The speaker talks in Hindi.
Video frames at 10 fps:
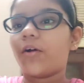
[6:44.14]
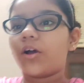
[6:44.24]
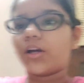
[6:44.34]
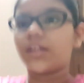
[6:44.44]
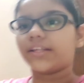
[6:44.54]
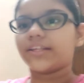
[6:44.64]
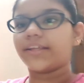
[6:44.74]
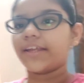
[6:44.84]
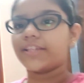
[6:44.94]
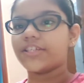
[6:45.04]
और
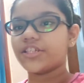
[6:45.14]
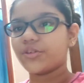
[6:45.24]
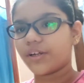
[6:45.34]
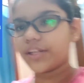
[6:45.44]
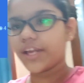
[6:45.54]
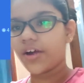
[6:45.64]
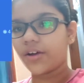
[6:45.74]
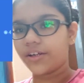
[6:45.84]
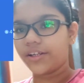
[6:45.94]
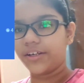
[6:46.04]
ये चीज़ हो गई है
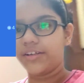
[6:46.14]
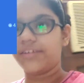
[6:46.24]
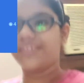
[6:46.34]
ऑर्डर